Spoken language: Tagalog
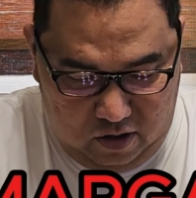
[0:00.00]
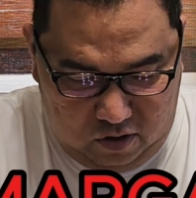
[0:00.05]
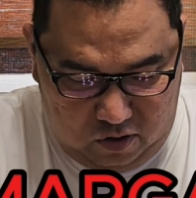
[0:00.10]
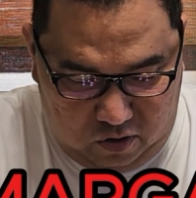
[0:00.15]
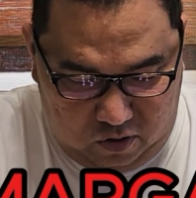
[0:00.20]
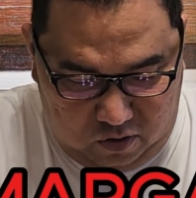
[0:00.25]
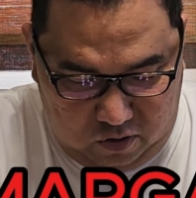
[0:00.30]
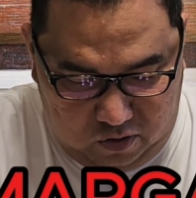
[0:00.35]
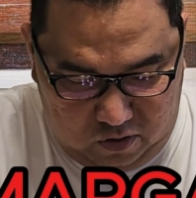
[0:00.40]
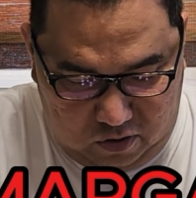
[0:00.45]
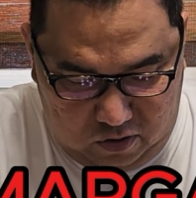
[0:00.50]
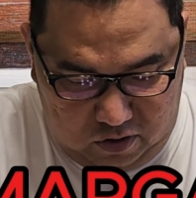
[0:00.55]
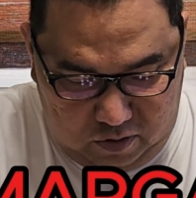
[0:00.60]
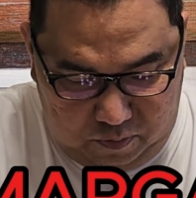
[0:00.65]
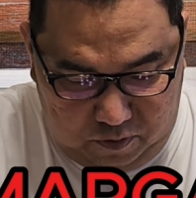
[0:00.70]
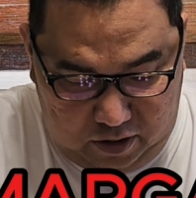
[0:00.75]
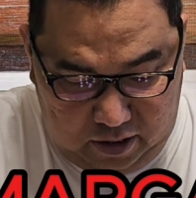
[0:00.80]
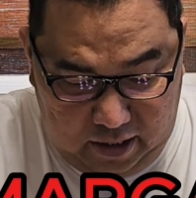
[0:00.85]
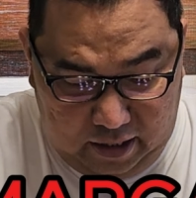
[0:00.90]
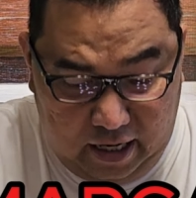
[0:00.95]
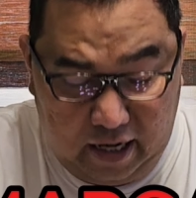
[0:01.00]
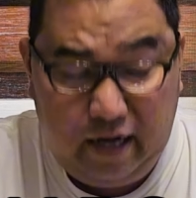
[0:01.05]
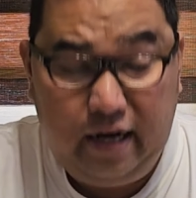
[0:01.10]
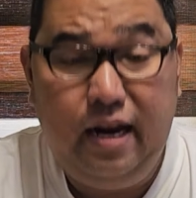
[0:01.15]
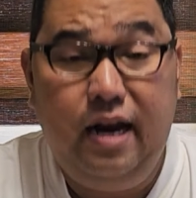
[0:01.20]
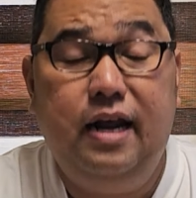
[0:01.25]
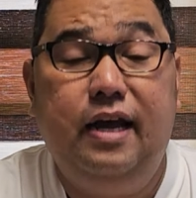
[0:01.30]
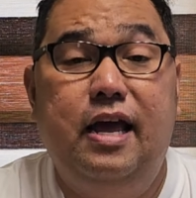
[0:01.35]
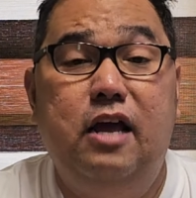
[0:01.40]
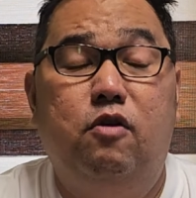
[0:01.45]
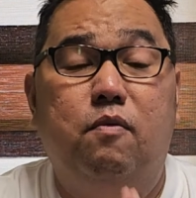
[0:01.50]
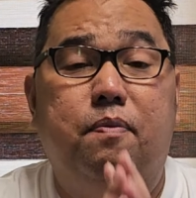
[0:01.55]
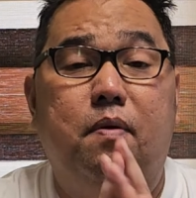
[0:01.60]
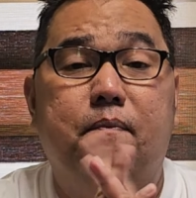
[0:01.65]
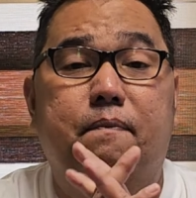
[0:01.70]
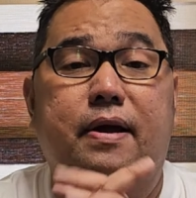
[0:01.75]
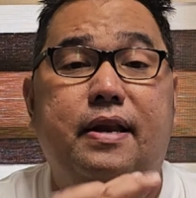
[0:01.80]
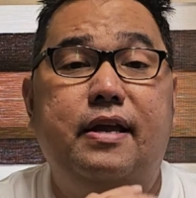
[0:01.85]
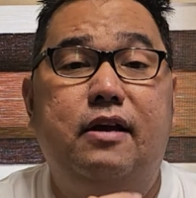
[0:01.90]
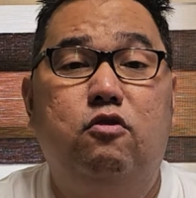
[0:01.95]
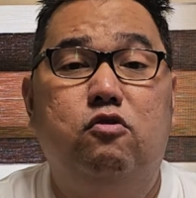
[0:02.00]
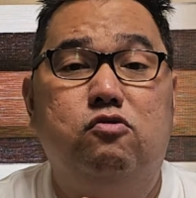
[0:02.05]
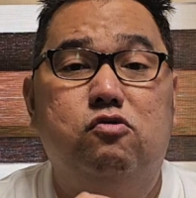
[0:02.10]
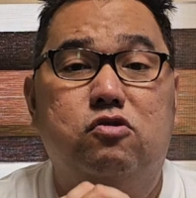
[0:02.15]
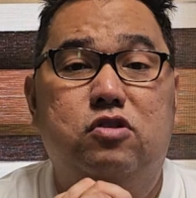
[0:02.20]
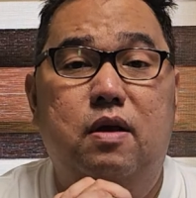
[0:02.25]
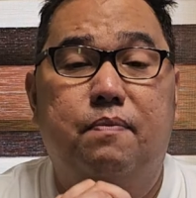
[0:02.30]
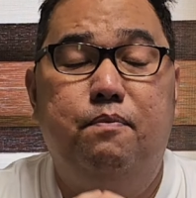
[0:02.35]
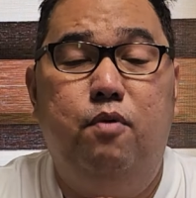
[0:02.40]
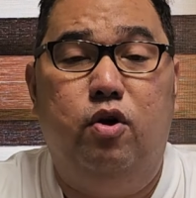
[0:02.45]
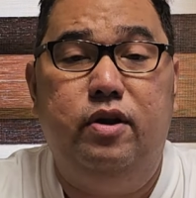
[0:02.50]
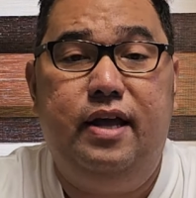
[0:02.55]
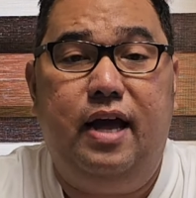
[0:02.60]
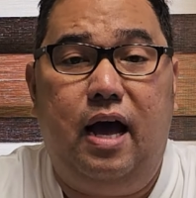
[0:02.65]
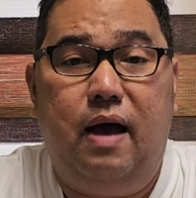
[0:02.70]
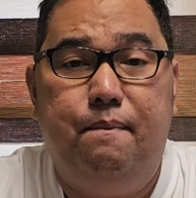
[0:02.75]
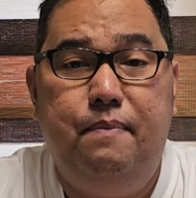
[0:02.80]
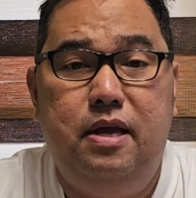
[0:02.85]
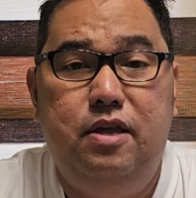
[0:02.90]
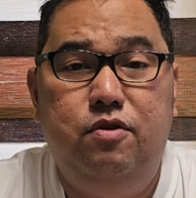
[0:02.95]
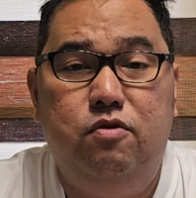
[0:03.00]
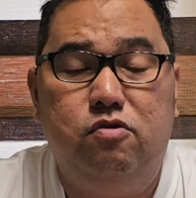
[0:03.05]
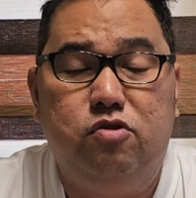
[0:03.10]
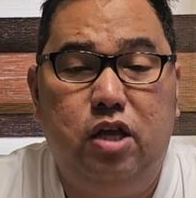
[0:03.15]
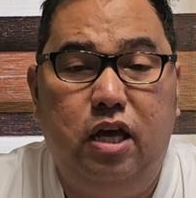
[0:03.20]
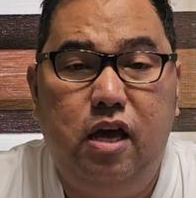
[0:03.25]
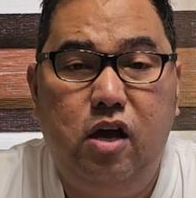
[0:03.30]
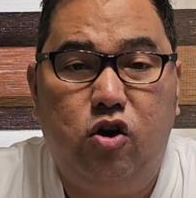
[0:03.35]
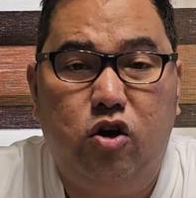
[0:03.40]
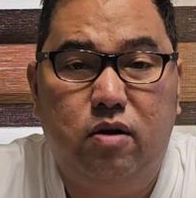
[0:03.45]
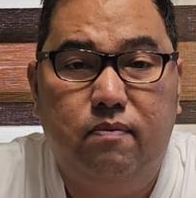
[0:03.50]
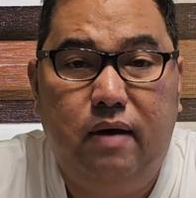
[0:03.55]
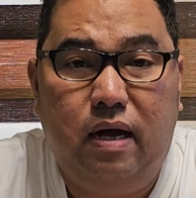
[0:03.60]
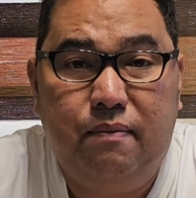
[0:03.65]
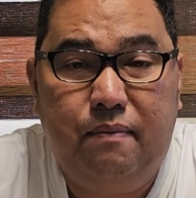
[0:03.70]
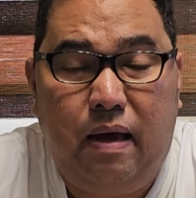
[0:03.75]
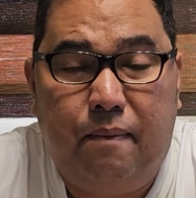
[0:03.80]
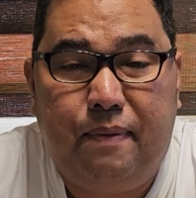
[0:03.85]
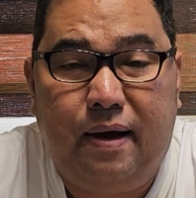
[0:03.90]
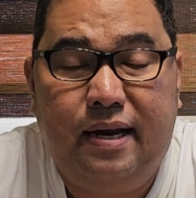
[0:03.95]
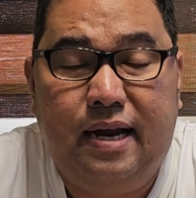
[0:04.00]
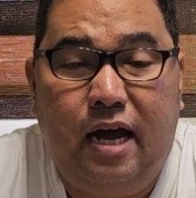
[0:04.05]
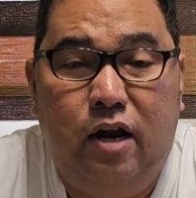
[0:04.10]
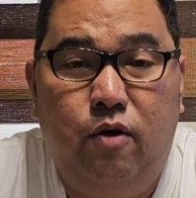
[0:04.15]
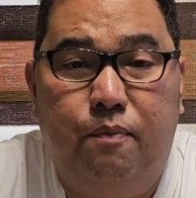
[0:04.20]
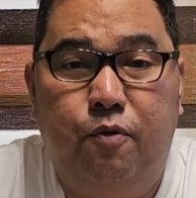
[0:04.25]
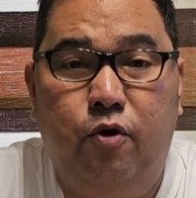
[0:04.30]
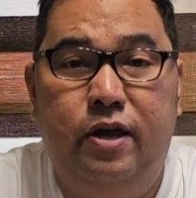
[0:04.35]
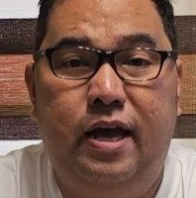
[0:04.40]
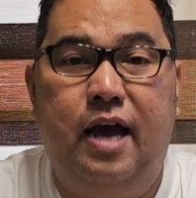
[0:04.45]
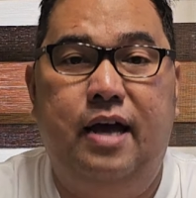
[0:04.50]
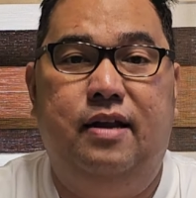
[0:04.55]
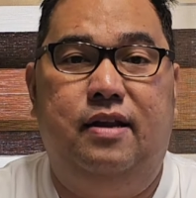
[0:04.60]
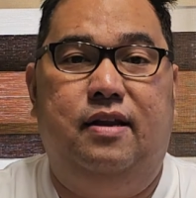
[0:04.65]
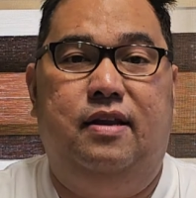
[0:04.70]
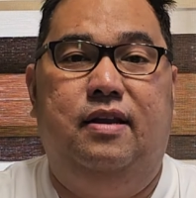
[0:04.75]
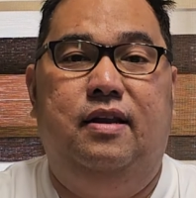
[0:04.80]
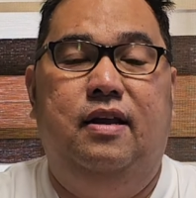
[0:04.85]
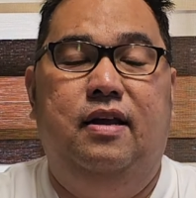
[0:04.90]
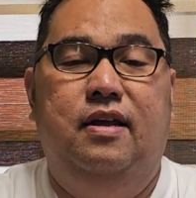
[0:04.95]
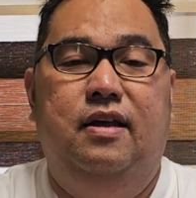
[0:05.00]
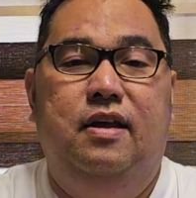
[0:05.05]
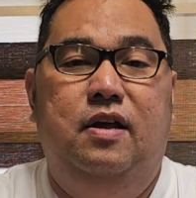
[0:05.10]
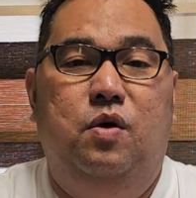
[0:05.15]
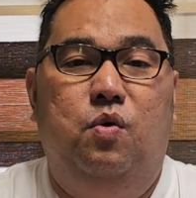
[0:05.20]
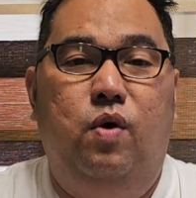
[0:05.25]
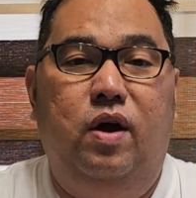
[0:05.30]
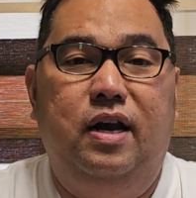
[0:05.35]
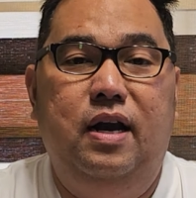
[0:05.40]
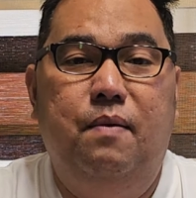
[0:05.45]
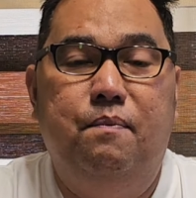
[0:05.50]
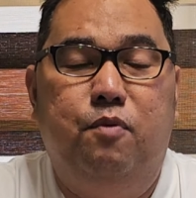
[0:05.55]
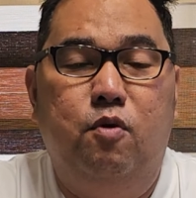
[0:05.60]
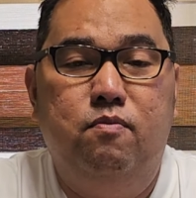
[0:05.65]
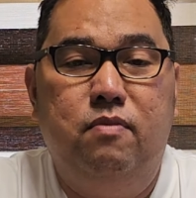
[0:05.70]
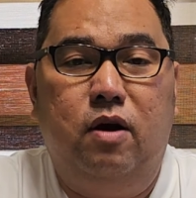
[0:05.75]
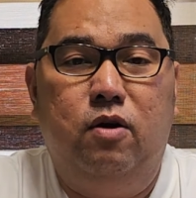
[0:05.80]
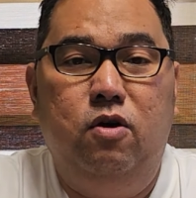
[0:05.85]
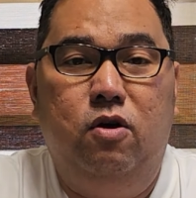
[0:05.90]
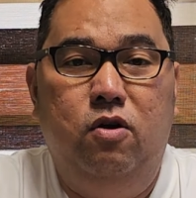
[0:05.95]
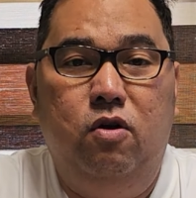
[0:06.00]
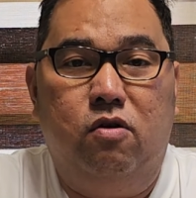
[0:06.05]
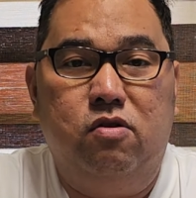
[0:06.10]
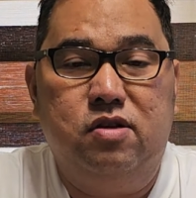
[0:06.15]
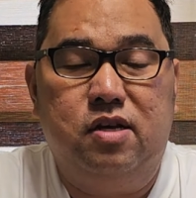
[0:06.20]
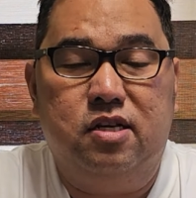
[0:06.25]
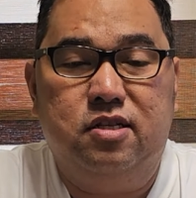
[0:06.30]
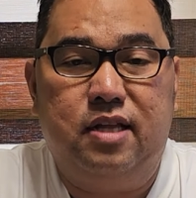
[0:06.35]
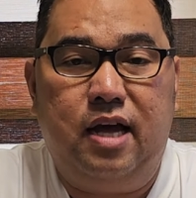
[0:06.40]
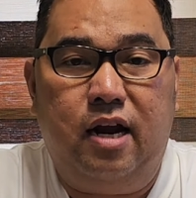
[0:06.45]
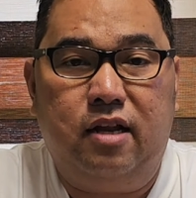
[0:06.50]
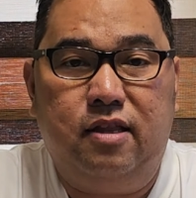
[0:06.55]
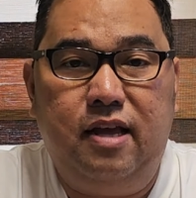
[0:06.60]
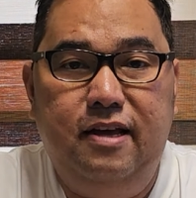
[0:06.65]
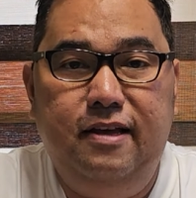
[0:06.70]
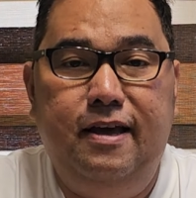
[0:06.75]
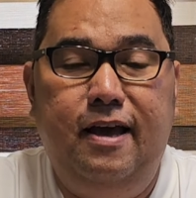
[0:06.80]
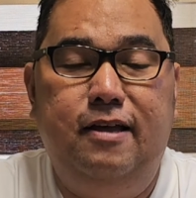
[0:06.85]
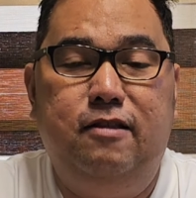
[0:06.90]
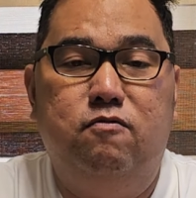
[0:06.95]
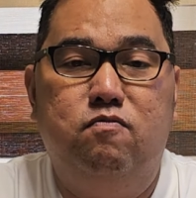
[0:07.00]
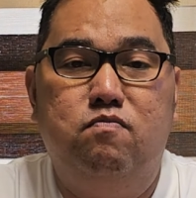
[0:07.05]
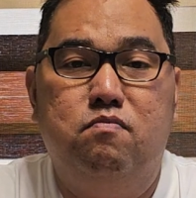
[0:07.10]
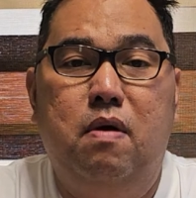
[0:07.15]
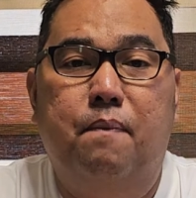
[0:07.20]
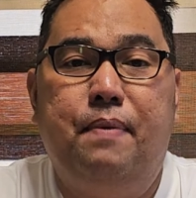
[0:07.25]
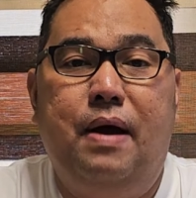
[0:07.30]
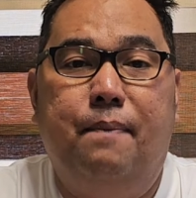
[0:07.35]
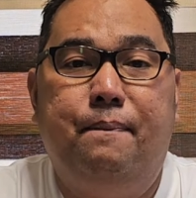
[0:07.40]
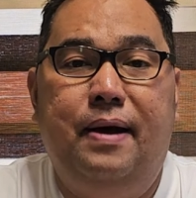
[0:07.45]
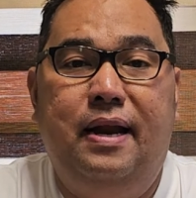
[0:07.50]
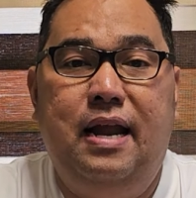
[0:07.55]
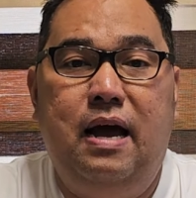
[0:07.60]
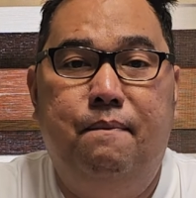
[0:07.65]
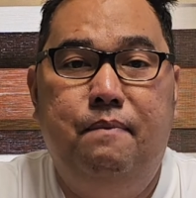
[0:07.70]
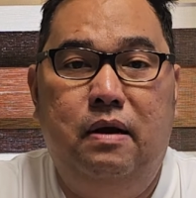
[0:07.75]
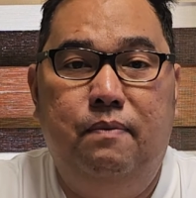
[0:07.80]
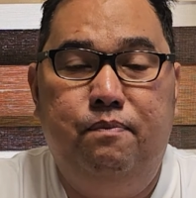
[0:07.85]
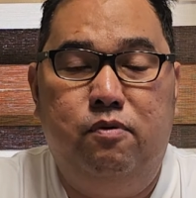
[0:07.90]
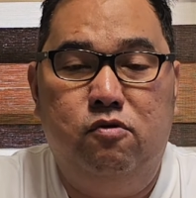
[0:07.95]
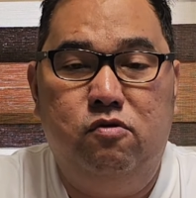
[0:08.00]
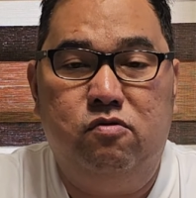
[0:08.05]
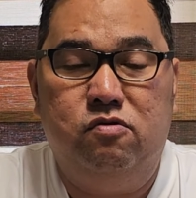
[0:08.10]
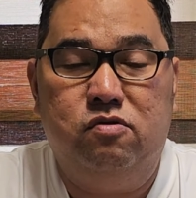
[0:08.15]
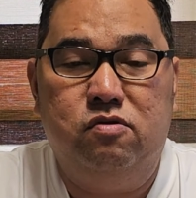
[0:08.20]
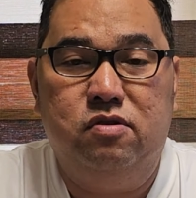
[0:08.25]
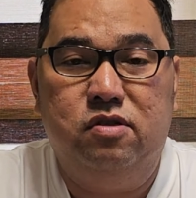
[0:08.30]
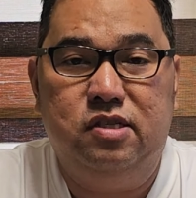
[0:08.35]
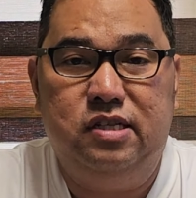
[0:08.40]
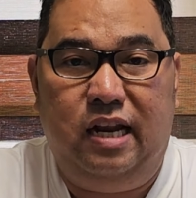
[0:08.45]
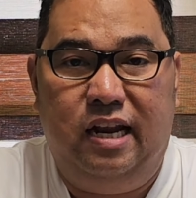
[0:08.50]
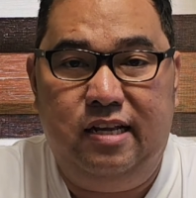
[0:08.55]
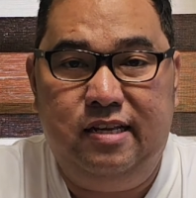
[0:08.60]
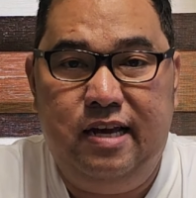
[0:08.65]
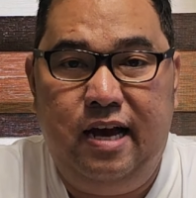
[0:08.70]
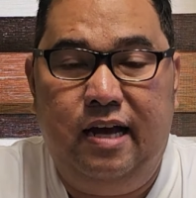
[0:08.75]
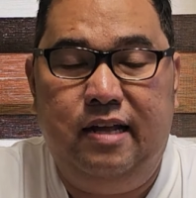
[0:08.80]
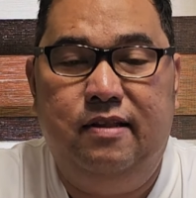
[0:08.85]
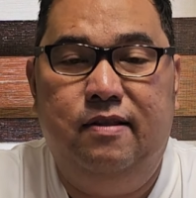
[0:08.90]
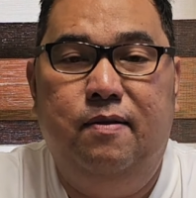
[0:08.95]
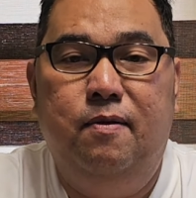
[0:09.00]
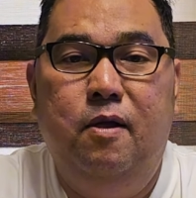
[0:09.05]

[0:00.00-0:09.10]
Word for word: So, sinag nilagay ko pong panigundo si Bonnie Avenue, tingin ko naman may panalo po yan. Huwag lang po magloloko sa starting gate, mapapalaban po sila dyan.